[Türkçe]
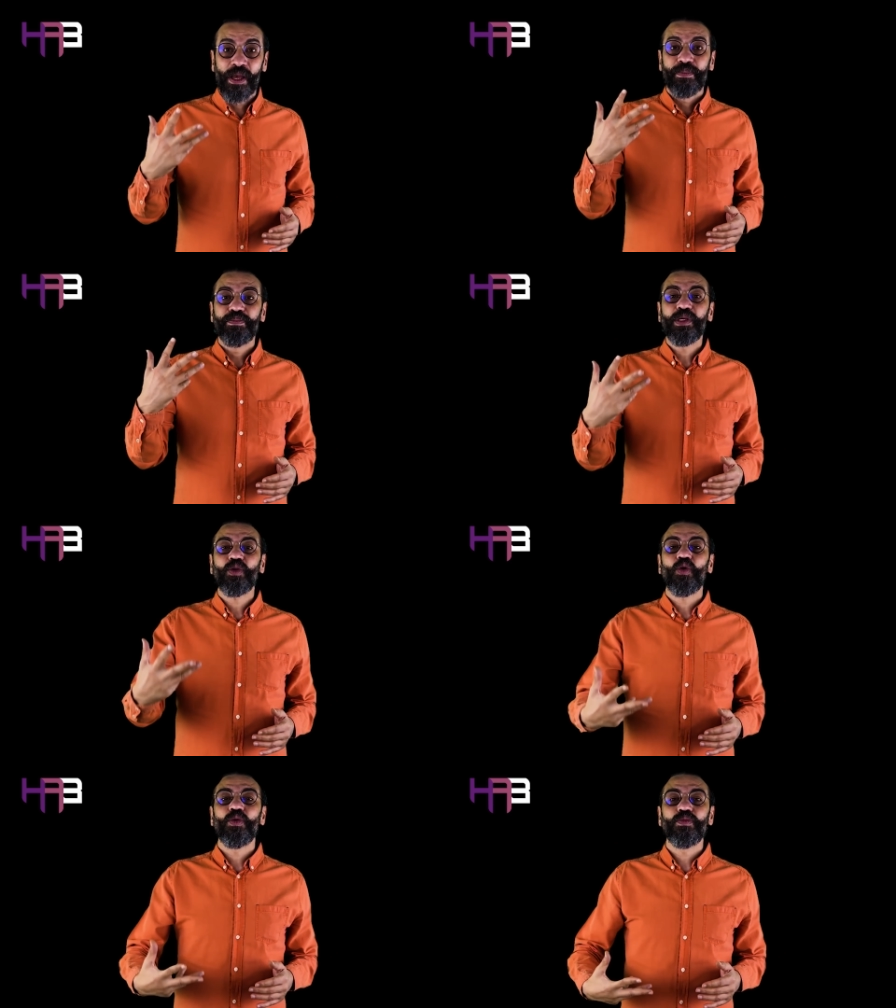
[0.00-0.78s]

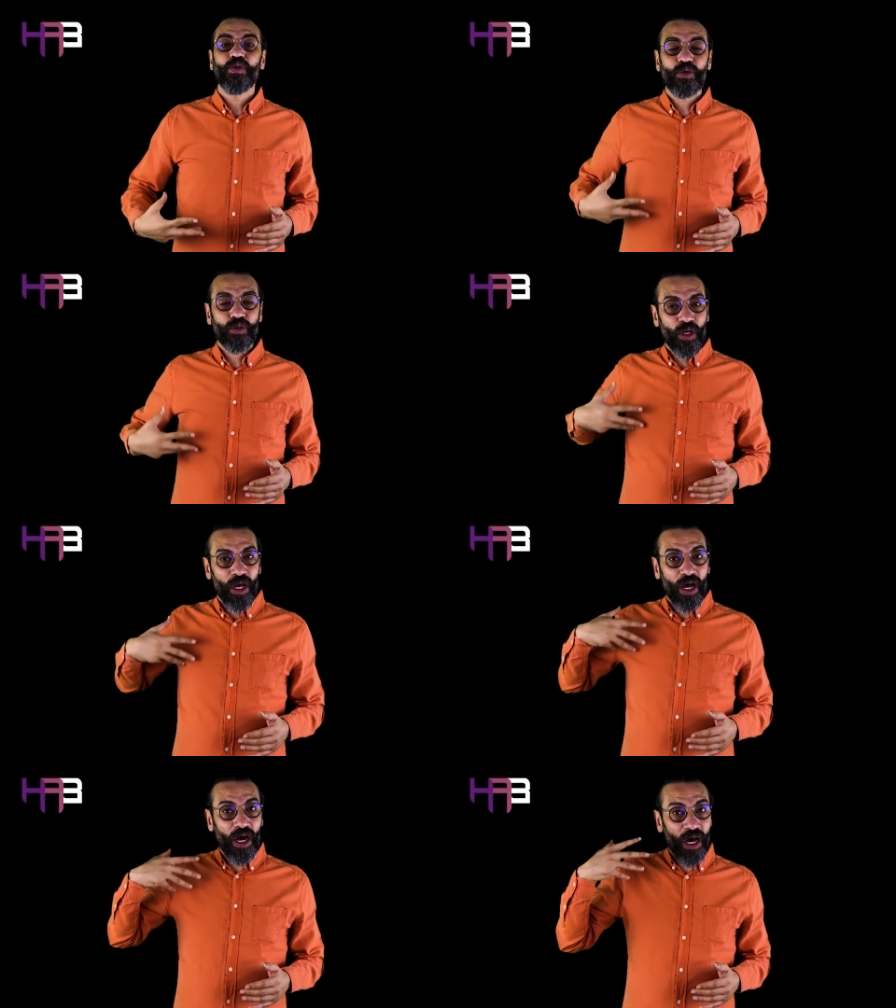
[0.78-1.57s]
bir ömür
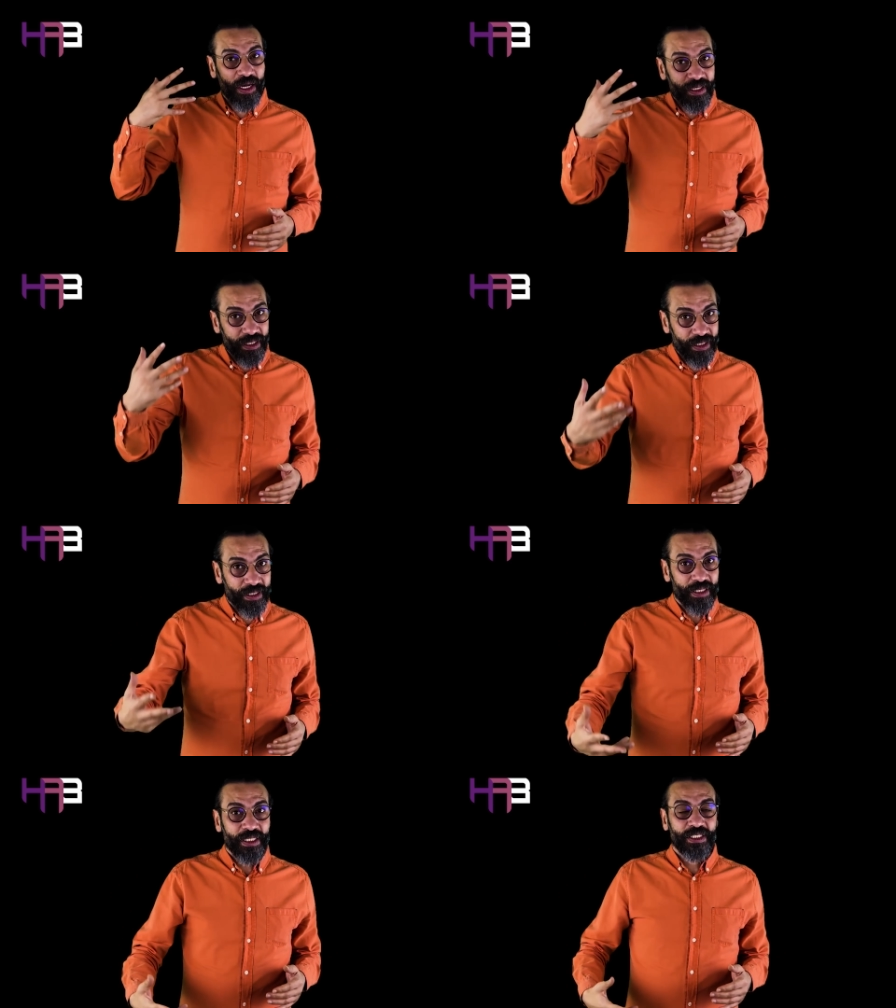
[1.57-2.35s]
aynı